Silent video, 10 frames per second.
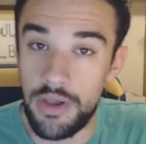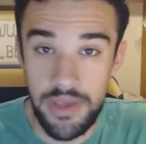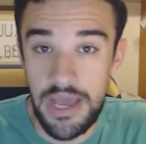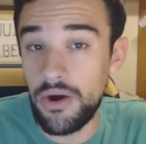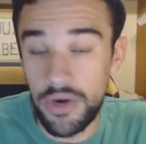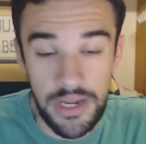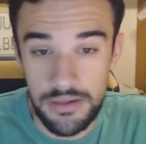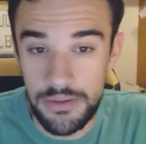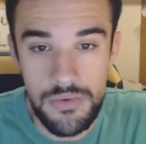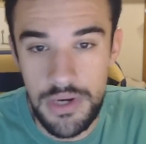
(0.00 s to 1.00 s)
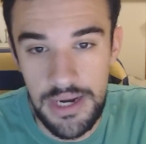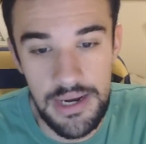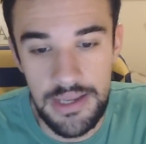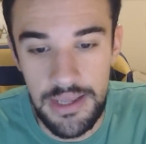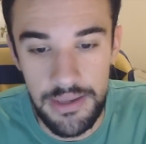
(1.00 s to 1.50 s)
veis ahora, es un
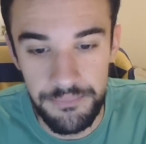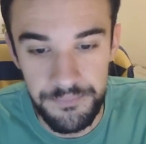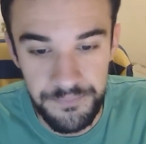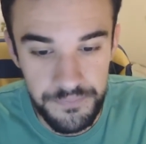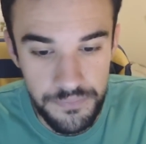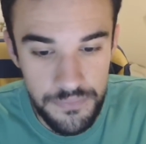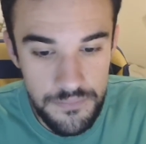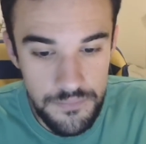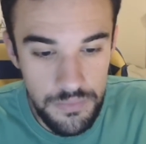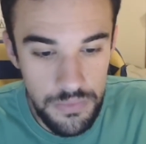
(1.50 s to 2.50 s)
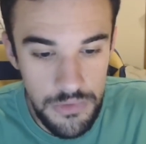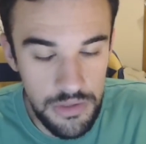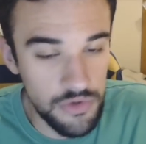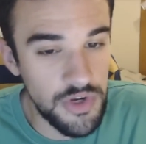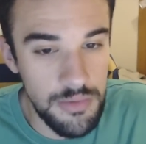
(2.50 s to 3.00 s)
canal que mm,
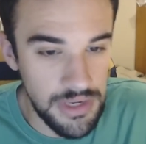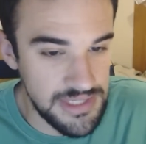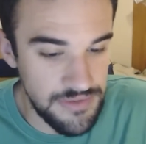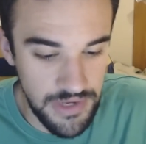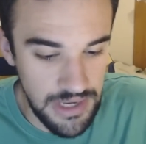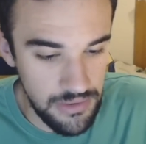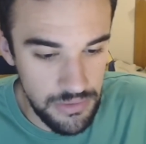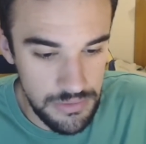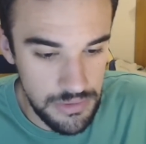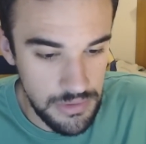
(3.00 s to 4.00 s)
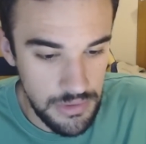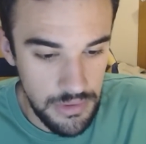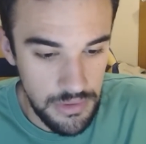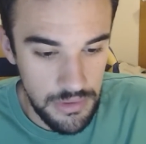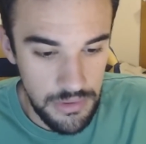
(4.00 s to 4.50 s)
no sé cómo clasificarlo,
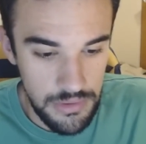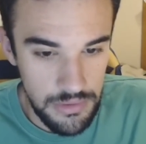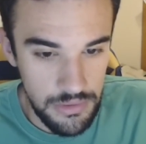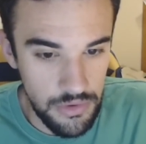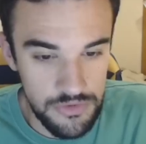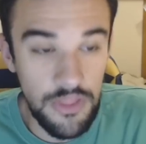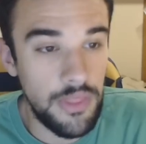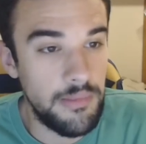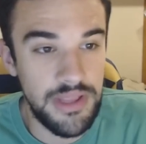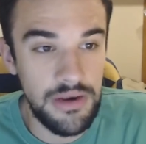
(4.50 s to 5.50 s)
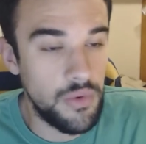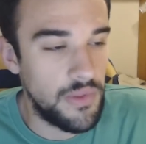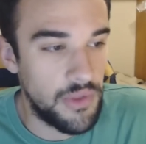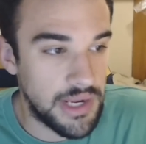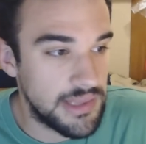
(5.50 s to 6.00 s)
no sé dónde meterlo.
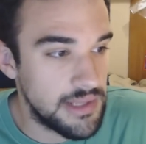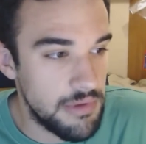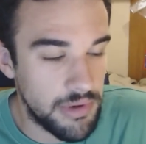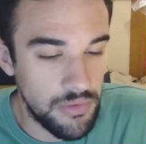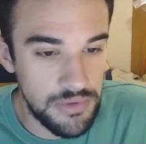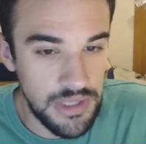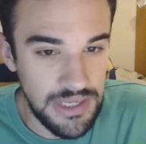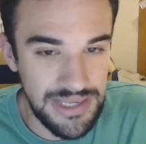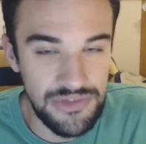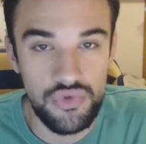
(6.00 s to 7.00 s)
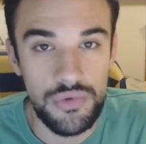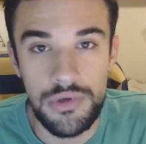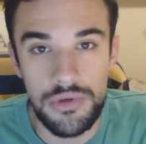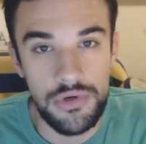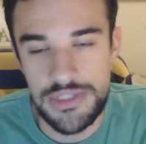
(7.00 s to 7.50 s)
Cuando la gente me pregunta qué
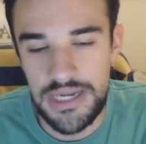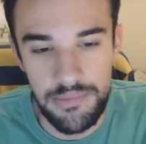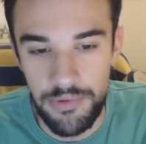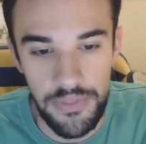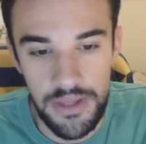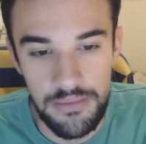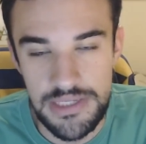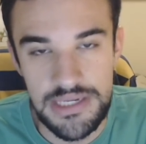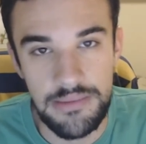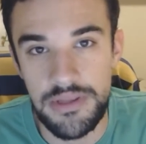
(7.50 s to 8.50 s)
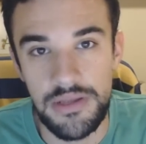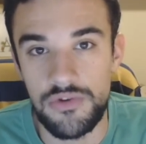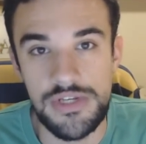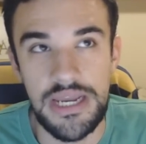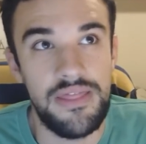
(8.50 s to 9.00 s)
subo, no sé qué responder, básicamente.
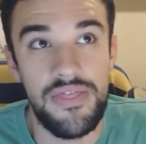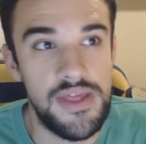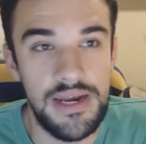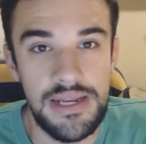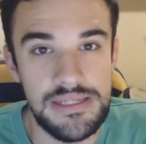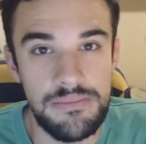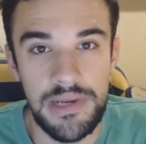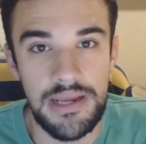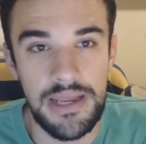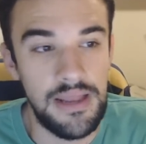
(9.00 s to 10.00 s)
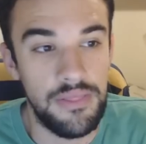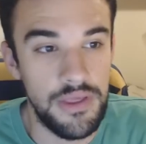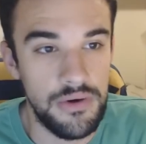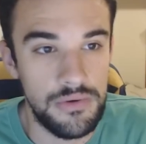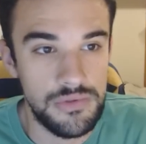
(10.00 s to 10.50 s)
No sé qué decirles, en plan, ¿qué les
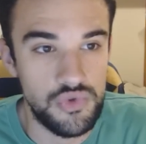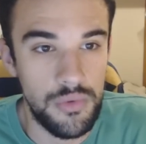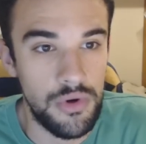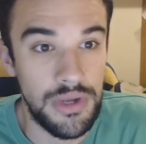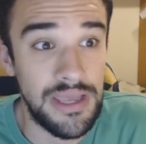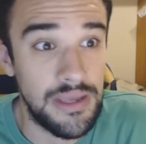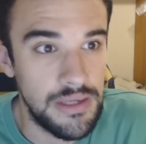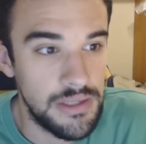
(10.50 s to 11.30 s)
digo? ¿Subo qué?